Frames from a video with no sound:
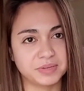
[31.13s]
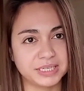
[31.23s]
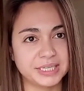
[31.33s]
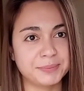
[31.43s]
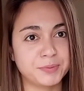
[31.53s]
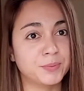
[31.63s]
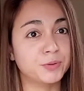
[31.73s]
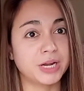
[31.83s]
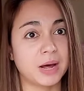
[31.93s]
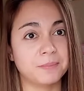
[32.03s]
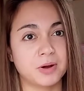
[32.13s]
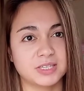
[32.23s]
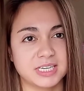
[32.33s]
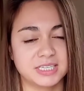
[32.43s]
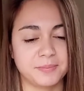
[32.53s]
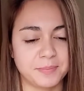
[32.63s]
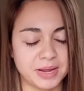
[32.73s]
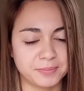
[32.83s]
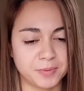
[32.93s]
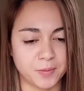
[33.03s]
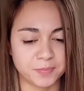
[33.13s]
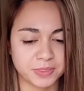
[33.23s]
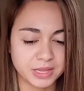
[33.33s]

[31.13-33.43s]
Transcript: hindi po muna about sa Japan po.